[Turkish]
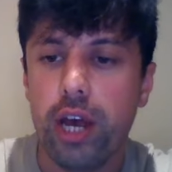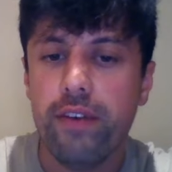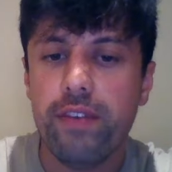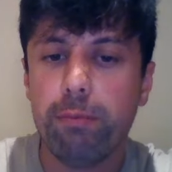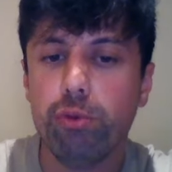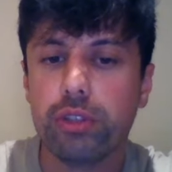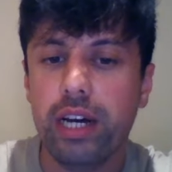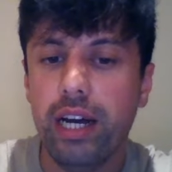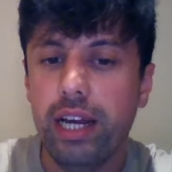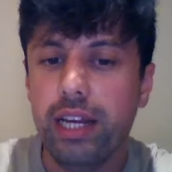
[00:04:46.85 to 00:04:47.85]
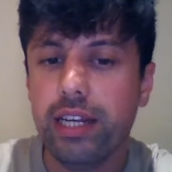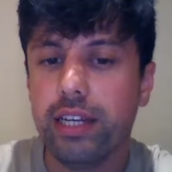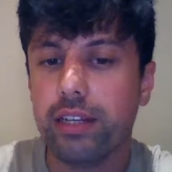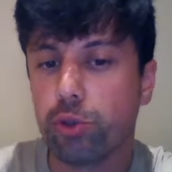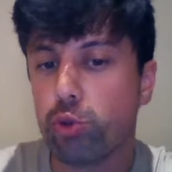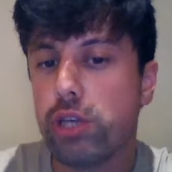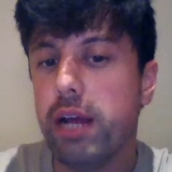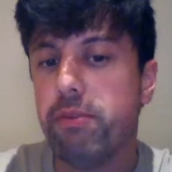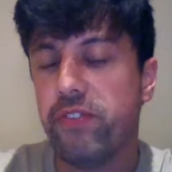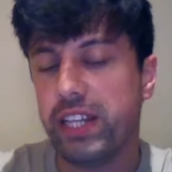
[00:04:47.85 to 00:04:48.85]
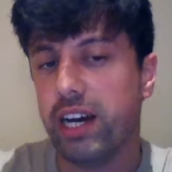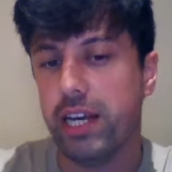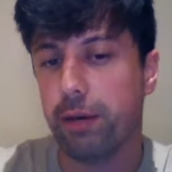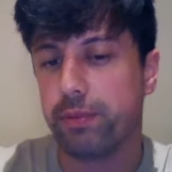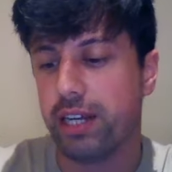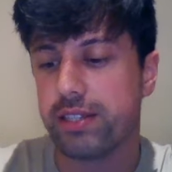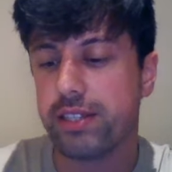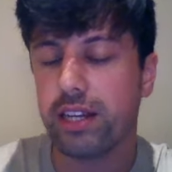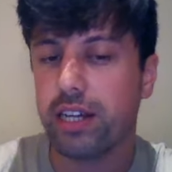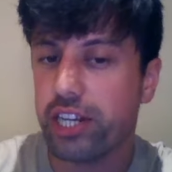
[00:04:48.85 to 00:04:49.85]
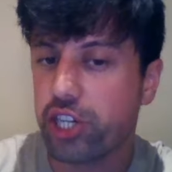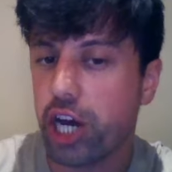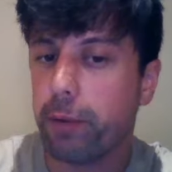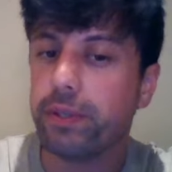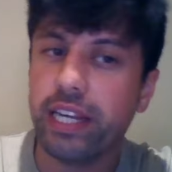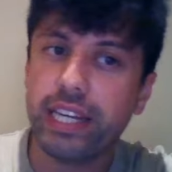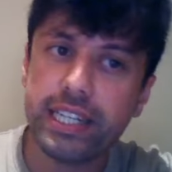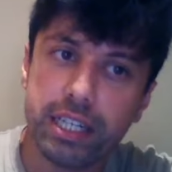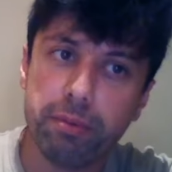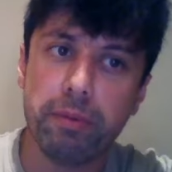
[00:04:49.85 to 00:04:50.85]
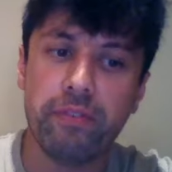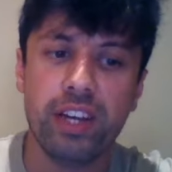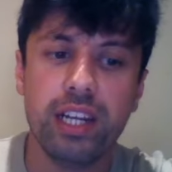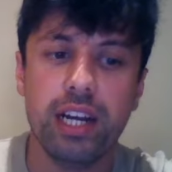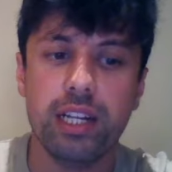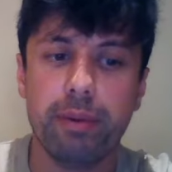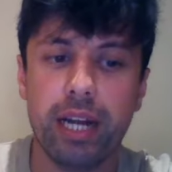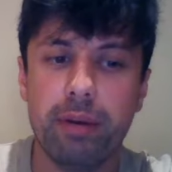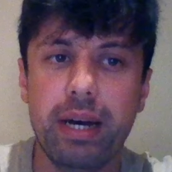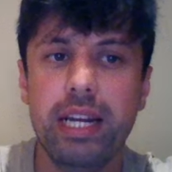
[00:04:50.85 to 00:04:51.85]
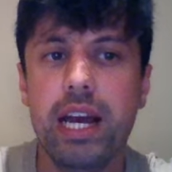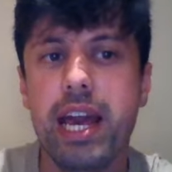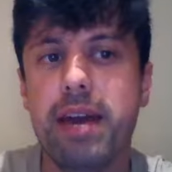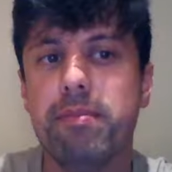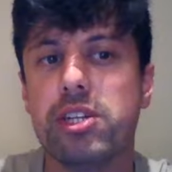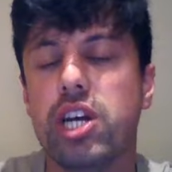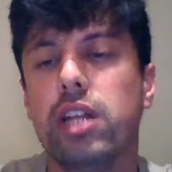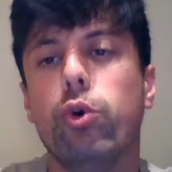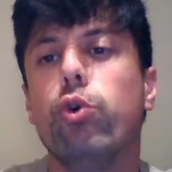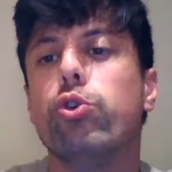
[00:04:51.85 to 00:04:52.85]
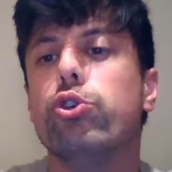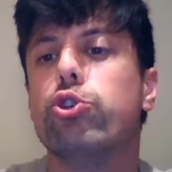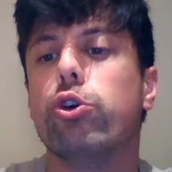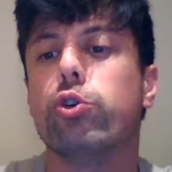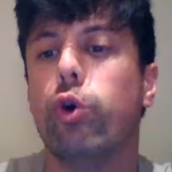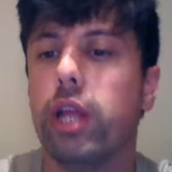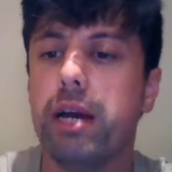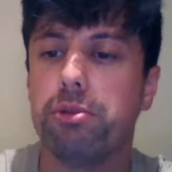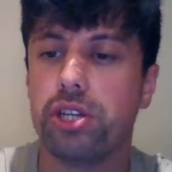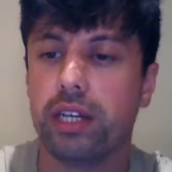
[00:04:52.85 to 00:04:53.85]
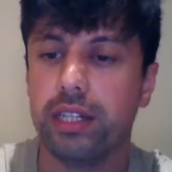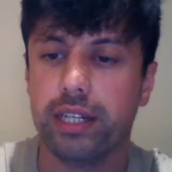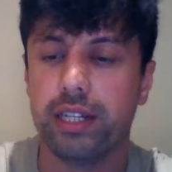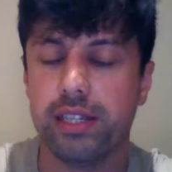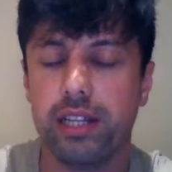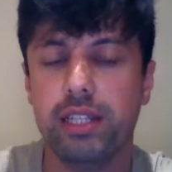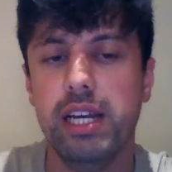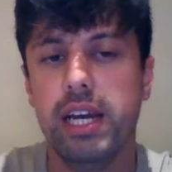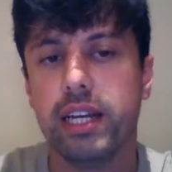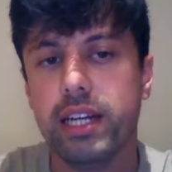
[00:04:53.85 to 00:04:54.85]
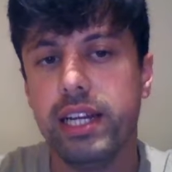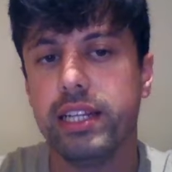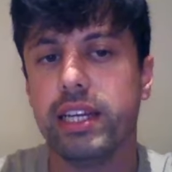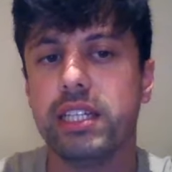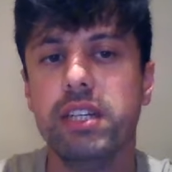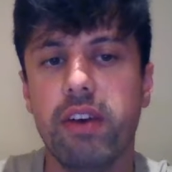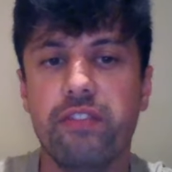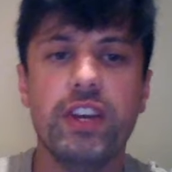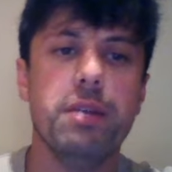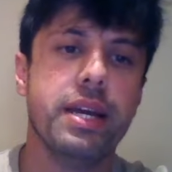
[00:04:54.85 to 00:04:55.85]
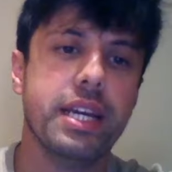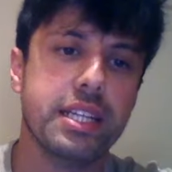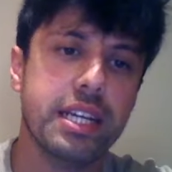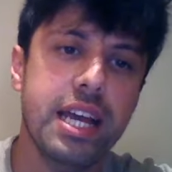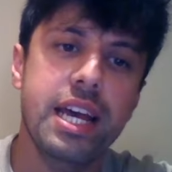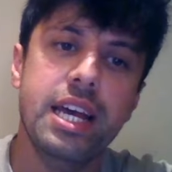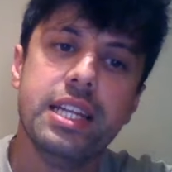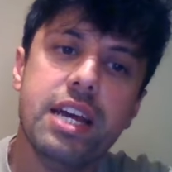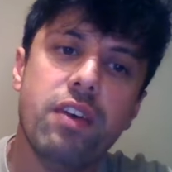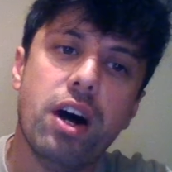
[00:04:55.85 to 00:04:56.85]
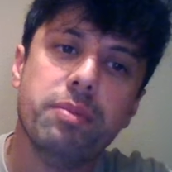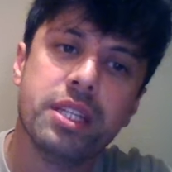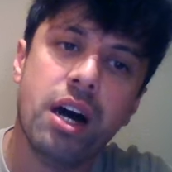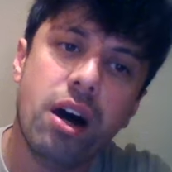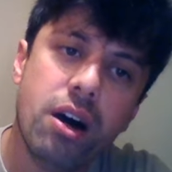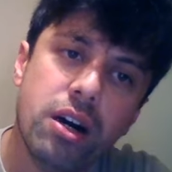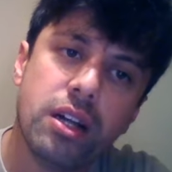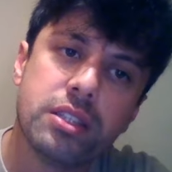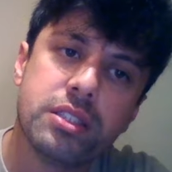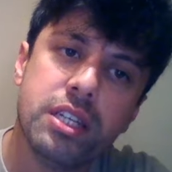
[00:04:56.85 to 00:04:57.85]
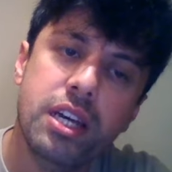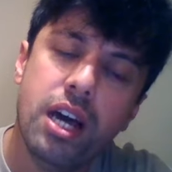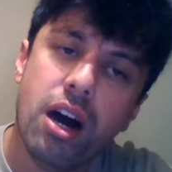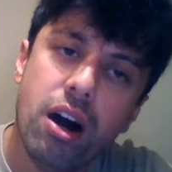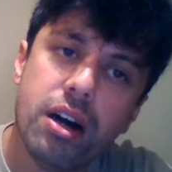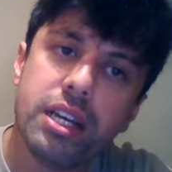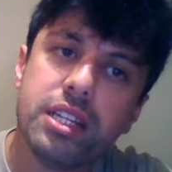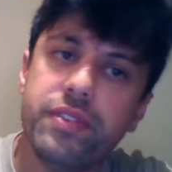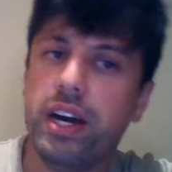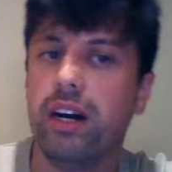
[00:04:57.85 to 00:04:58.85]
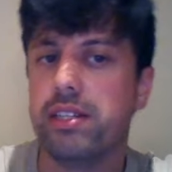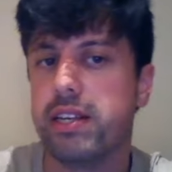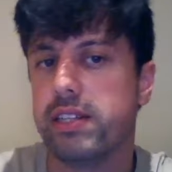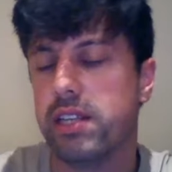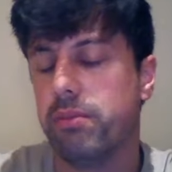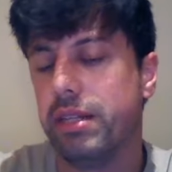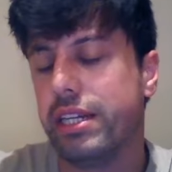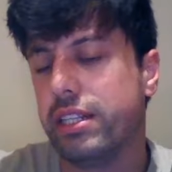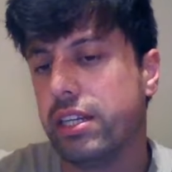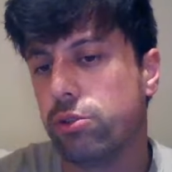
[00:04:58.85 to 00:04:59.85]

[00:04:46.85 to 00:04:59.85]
Ve burada e, güzel bir feda yaptı aslında. Kale çarpı D2 gibi bir feda ile beraber Emrecan oyunu çok kolay bir şekilde kazandı. Kale D2 ve fil B7 ile devamında A6, A7 ve A8 hamlelerini